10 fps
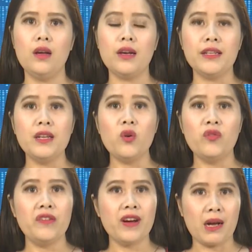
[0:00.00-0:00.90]
Kính thưa quý
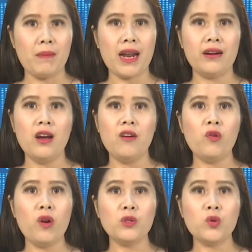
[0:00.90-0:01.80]
vị và các bạn, vụ
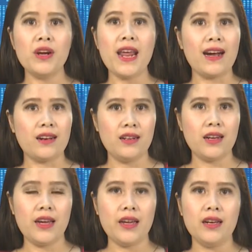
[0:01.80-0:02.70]
đông xuân đã cần
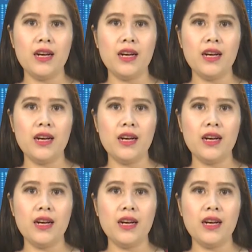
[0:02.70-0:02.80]
kề.